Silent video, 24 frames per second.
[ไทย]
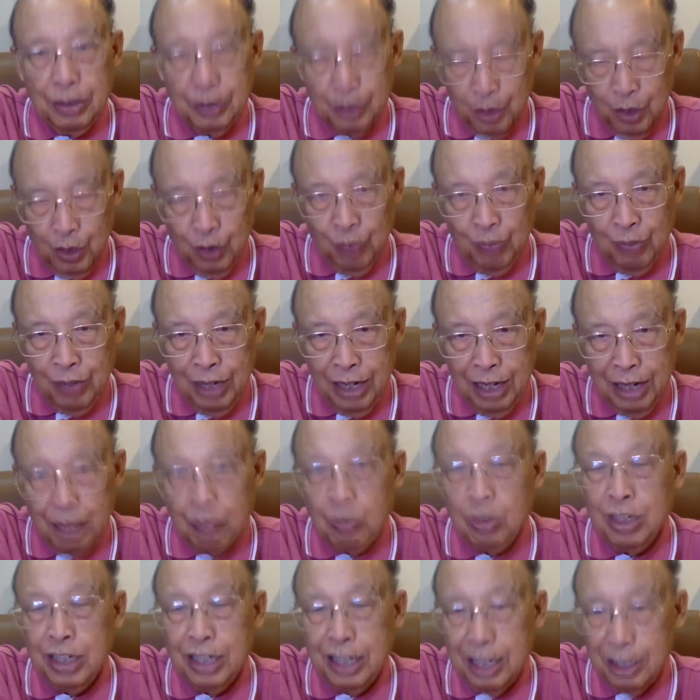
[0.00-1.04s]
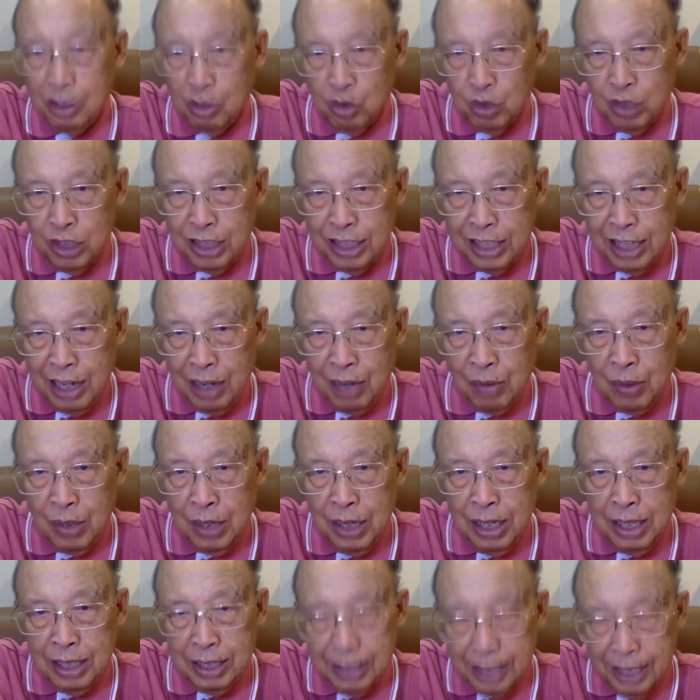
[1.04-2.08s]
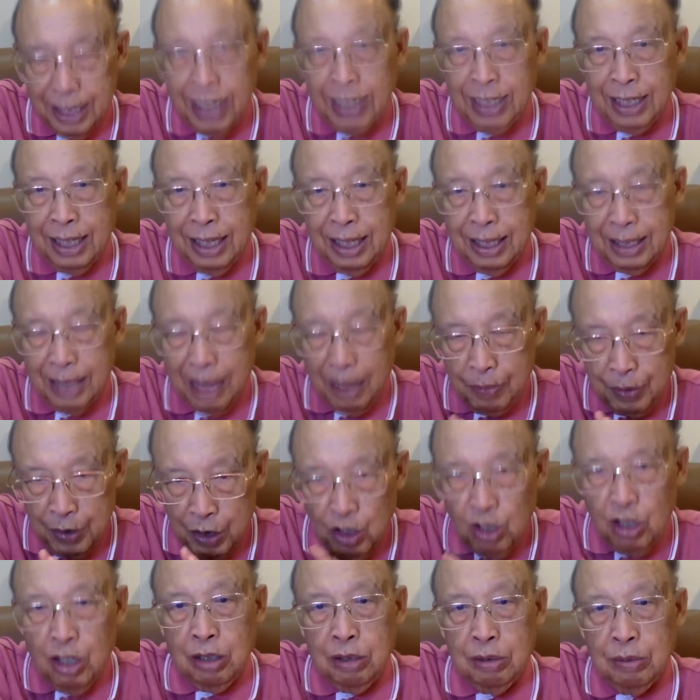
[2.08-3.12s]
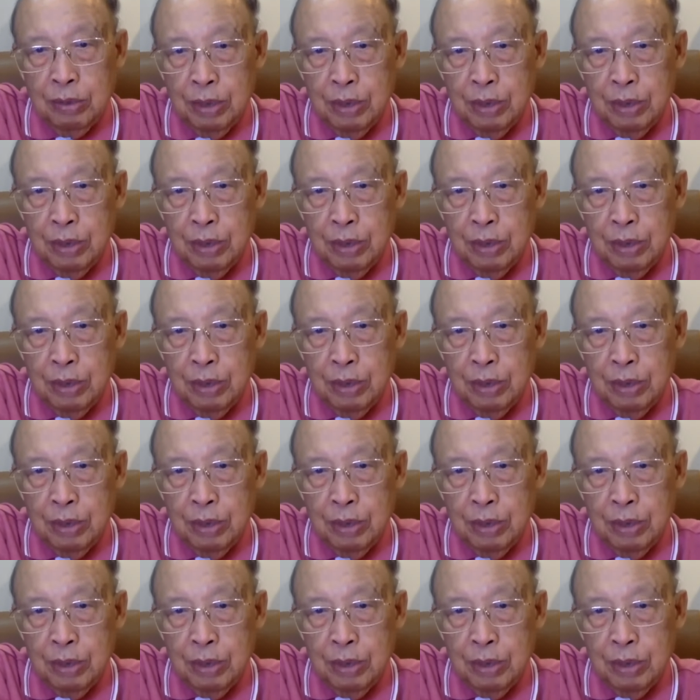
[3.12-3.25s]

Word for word: เนาะ และบุเห็นอายุยืนยาว ฉะนั้นถ้าพี่น้อง